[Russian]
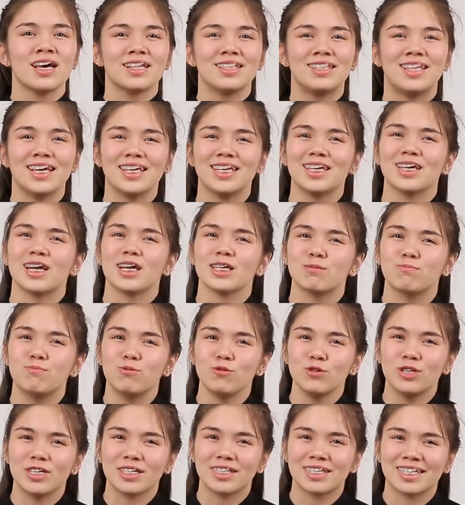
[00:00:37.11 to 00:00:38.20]
да не
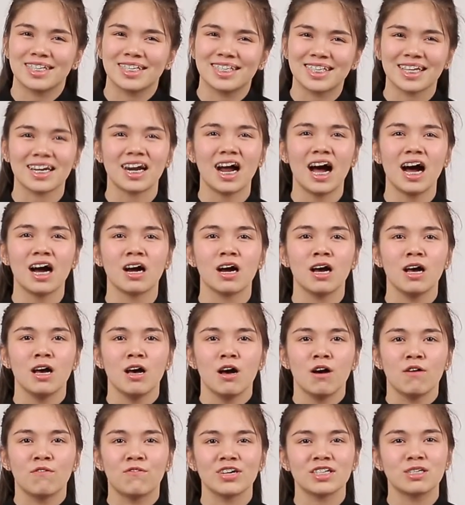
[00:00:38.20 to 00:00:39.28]
разбудит страх
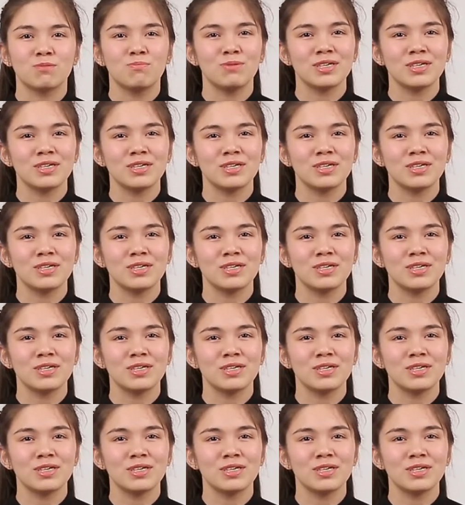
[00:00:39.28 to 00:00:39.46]
вас